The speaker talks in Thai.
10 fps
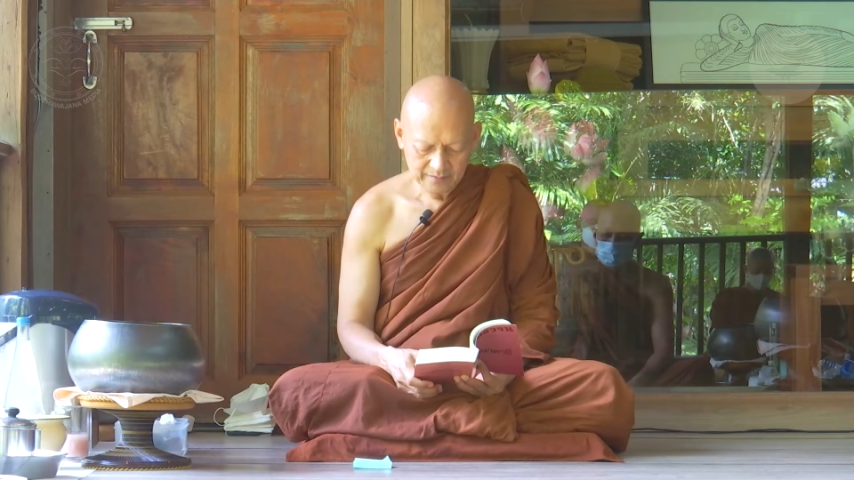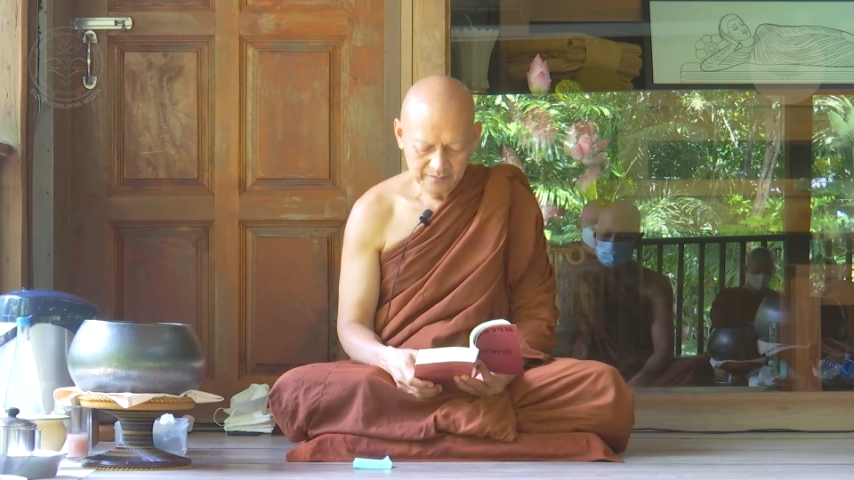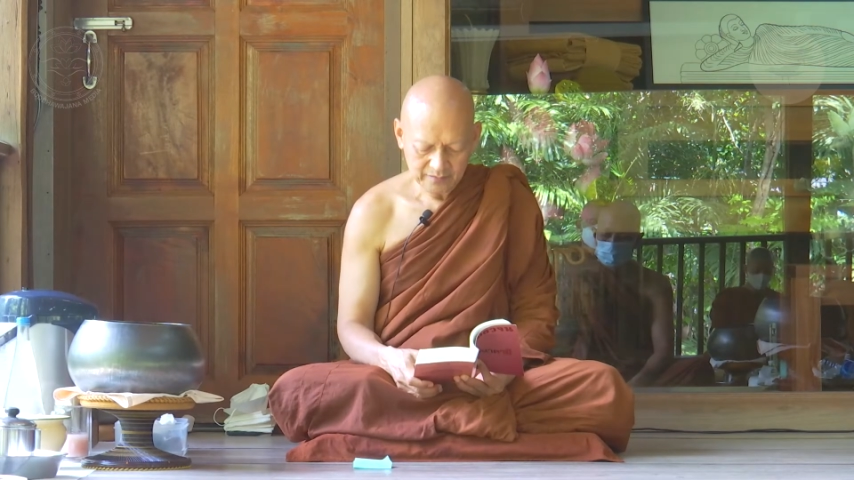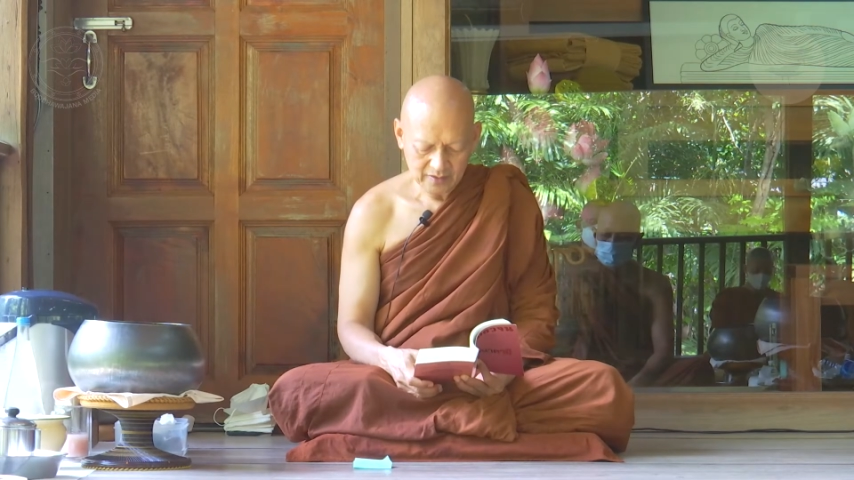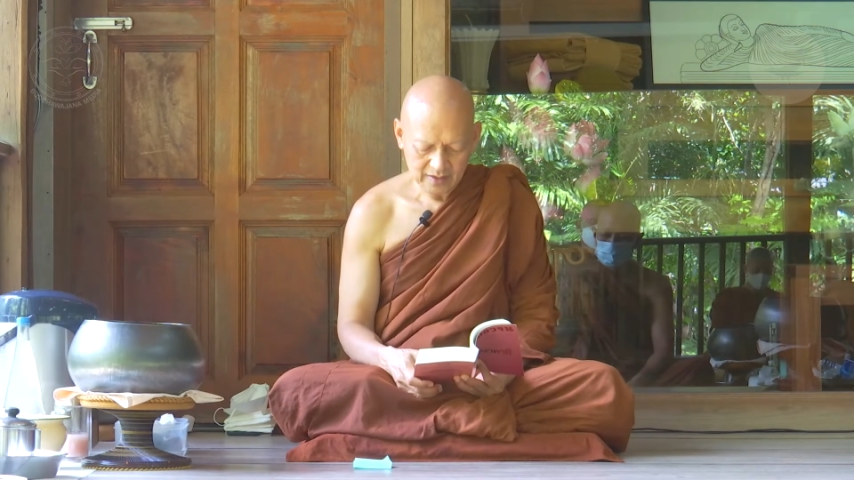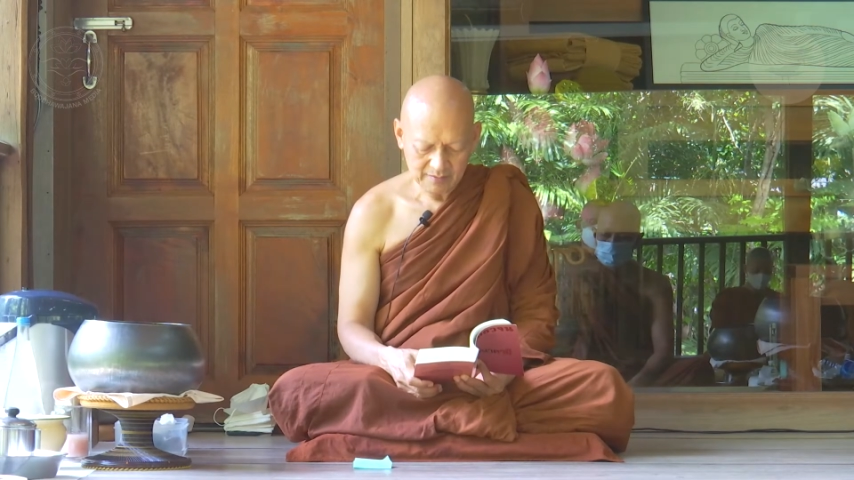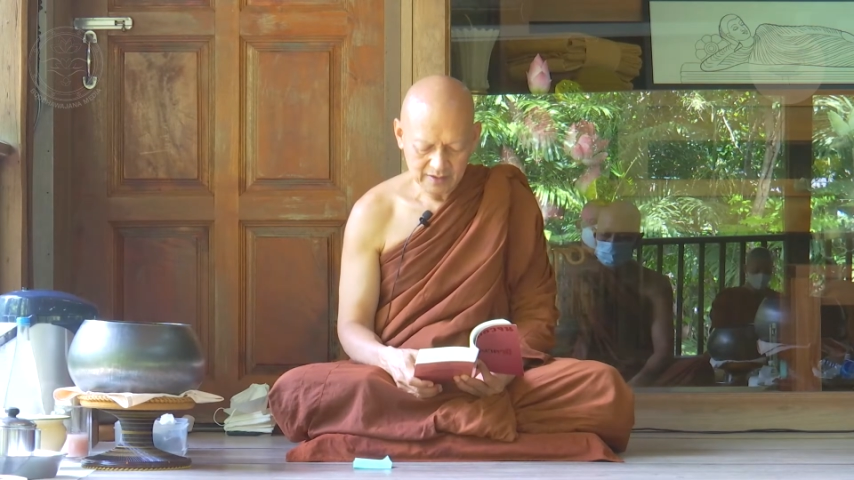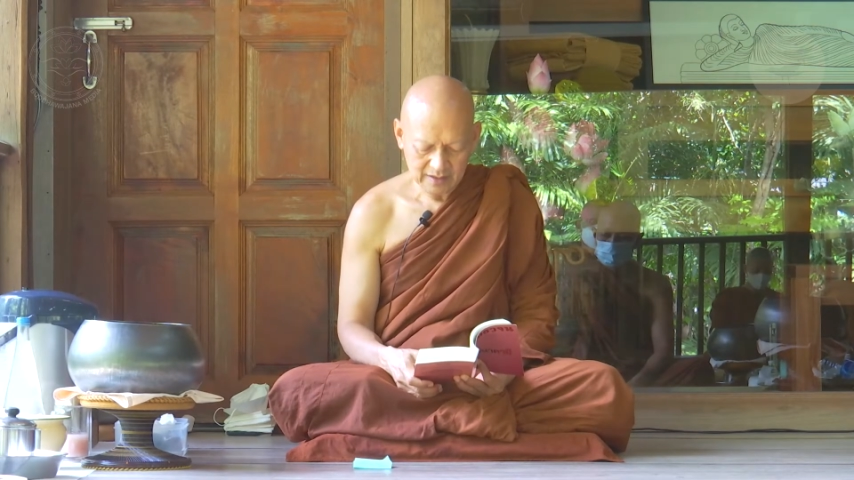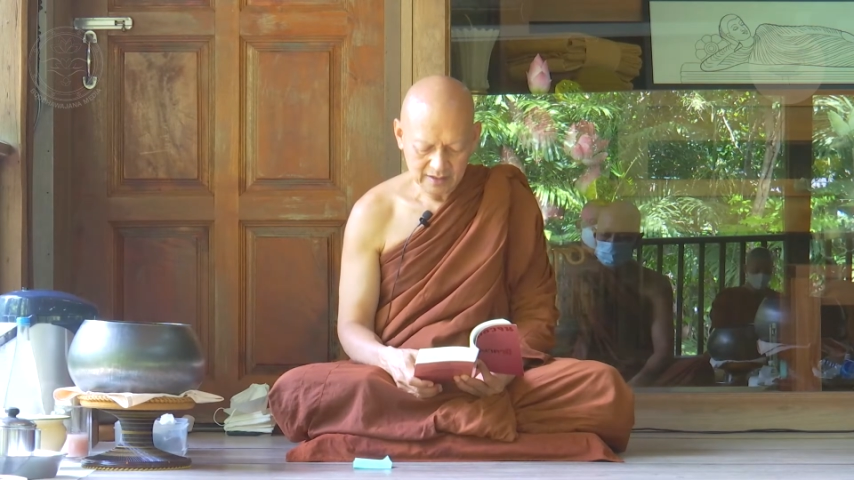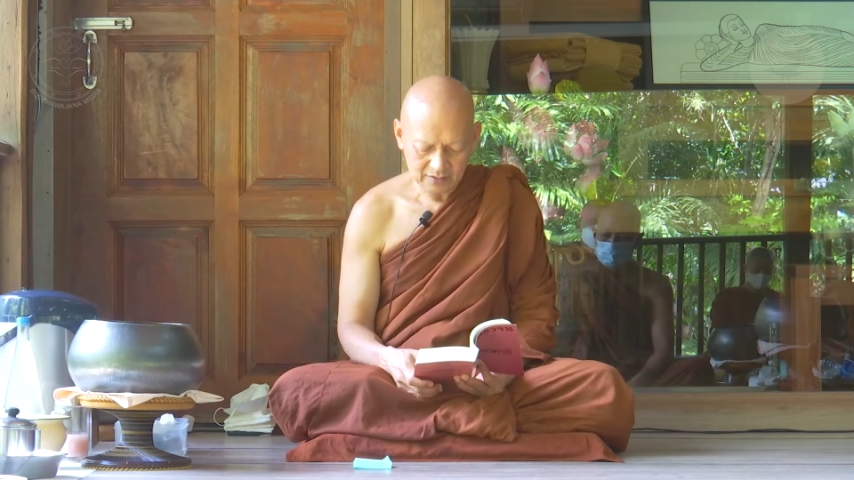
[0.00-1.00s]
แต่เมื่
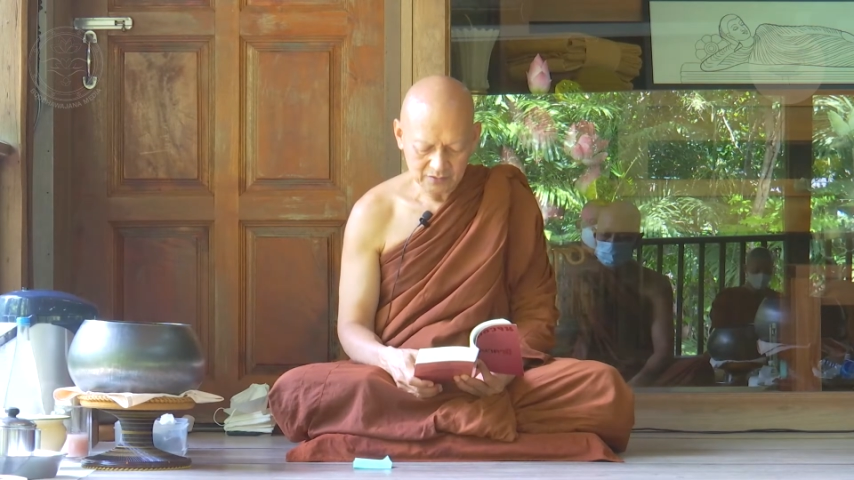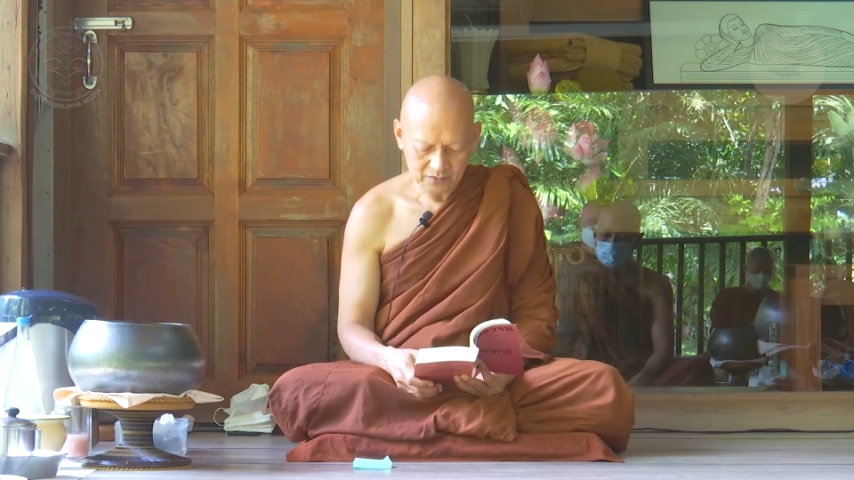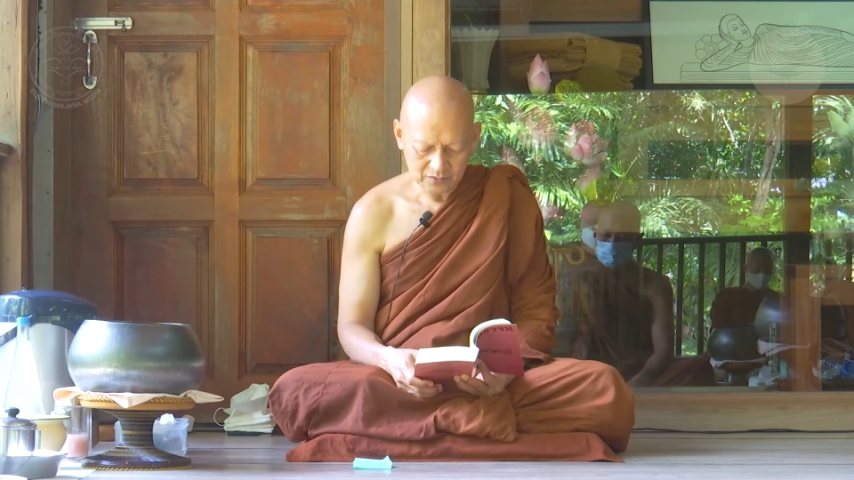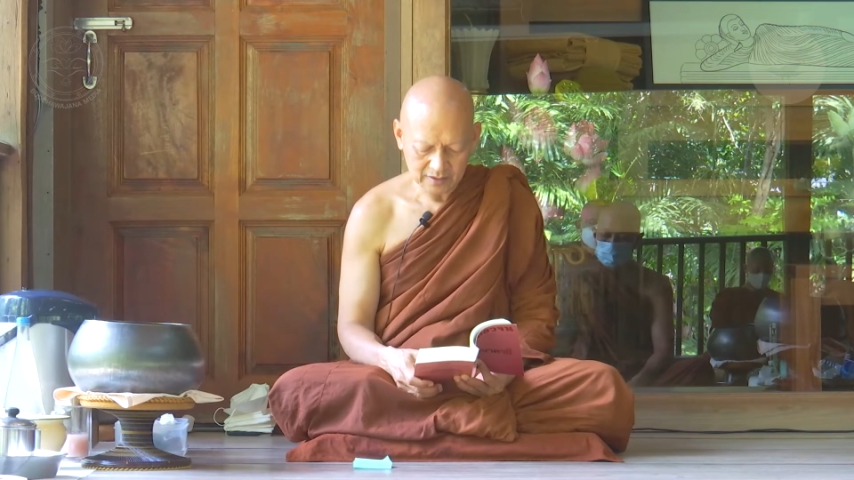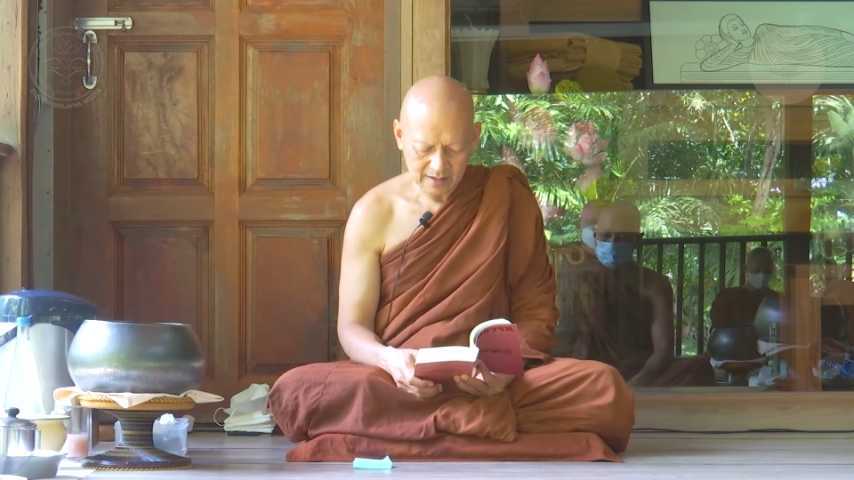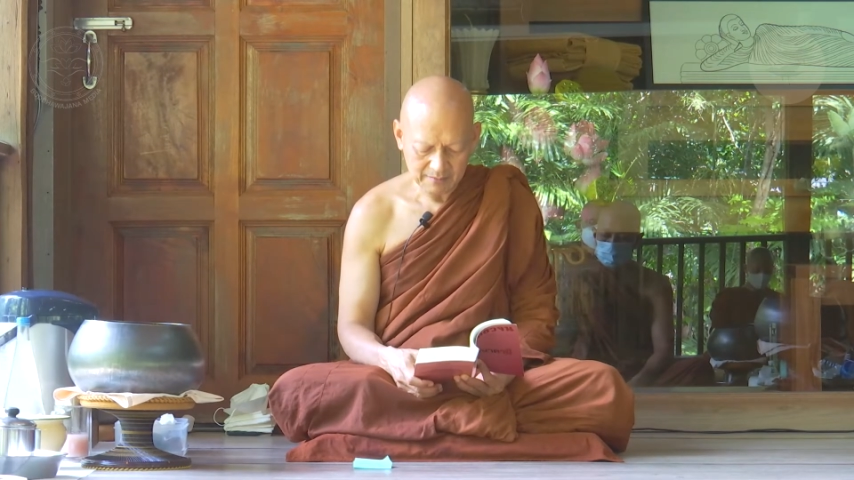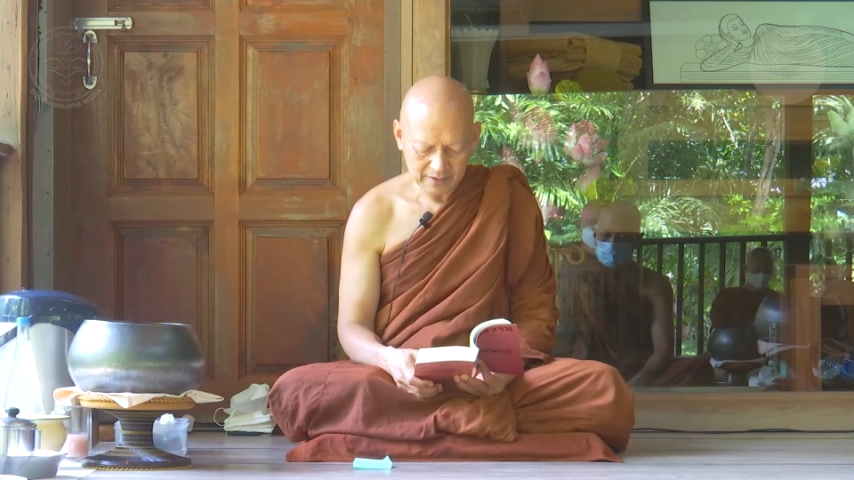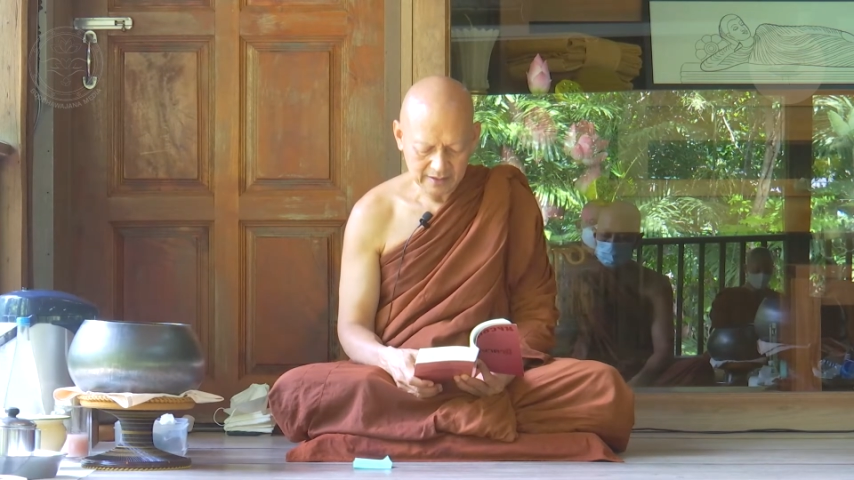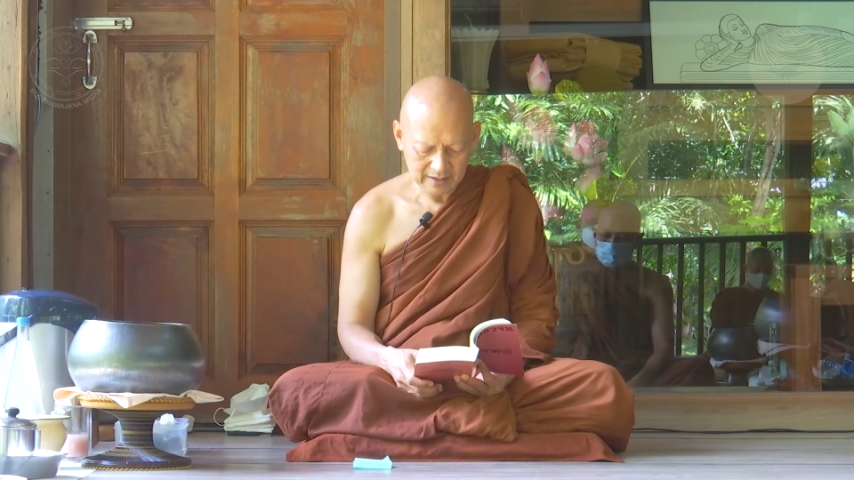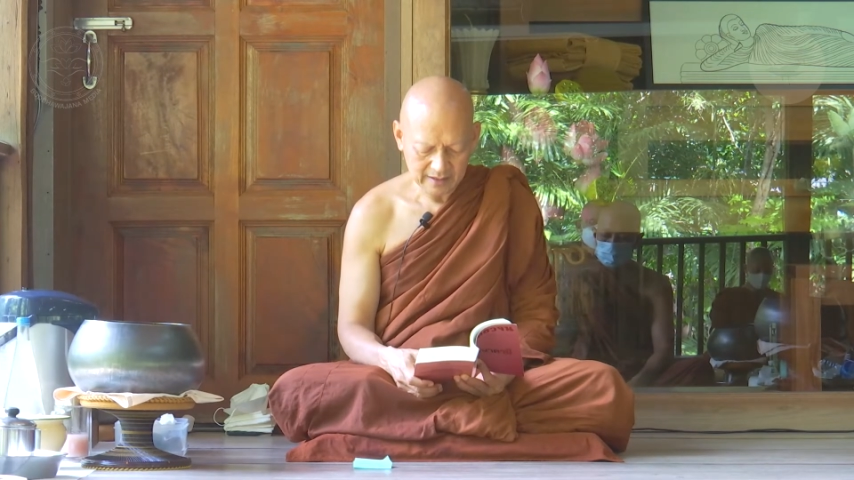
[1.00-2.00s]
อเขาถูกถาม
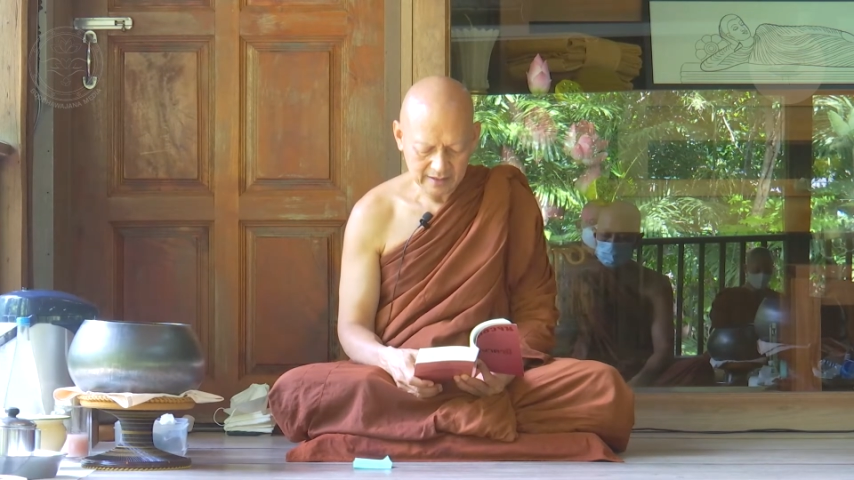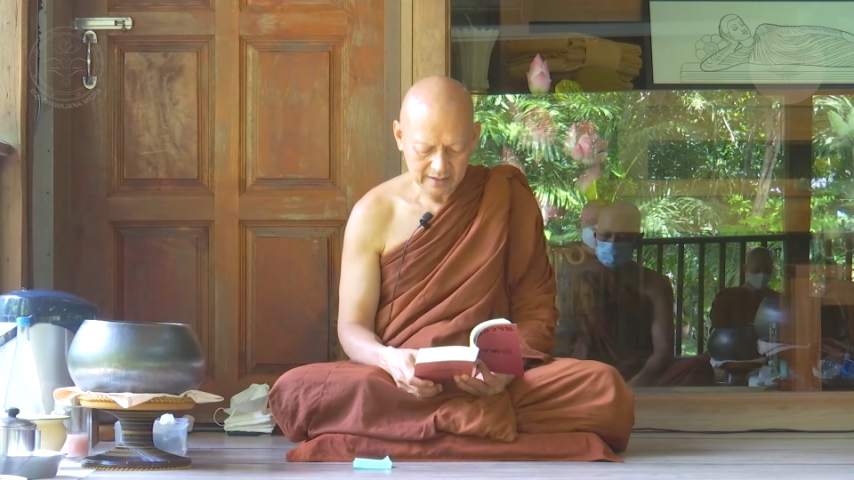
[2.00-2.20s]
ปัญหา